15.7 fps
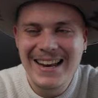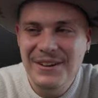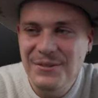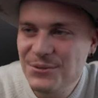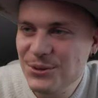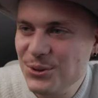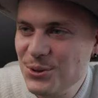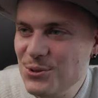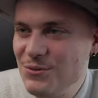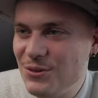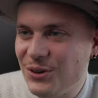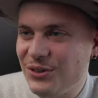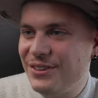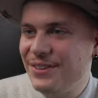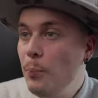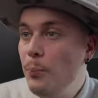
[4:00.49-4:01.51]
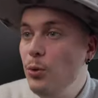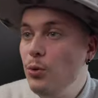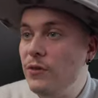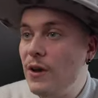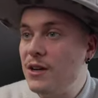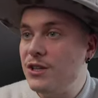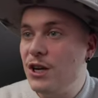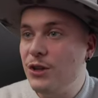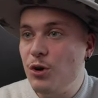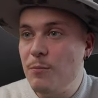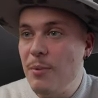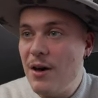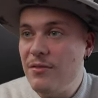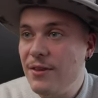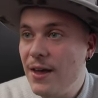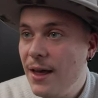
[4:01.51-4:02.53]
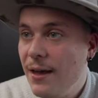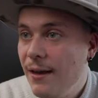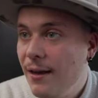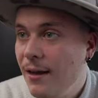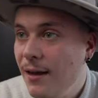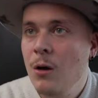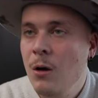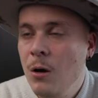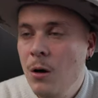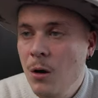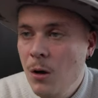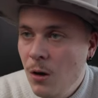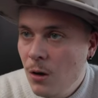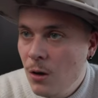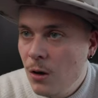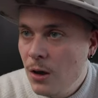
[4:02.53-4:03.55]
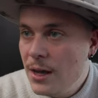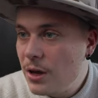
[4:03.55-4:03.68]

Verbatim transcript: Allez, photo suivante. Oh putain, j'ai le truc parfait oh.